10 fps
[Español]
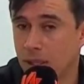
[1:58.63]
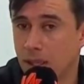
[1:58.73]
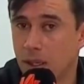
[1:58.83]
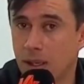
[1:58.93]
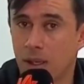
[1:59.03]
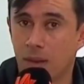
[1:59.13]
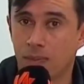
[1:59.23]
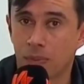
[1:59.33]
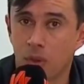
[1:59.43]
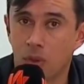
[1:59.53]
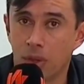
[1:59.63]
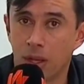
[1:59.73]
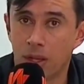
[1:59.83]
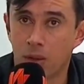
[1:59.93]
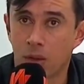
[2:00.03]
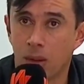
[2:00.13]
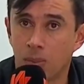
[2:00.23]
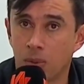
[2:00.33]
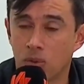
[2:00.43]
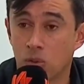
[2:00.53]
era con Eddie
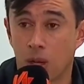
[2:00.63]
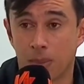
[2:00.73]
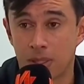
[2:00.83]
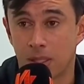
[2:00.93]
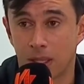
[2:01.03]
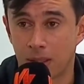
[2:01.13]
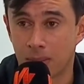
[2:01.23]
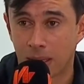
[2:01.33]
Ocampo, con su capacidad de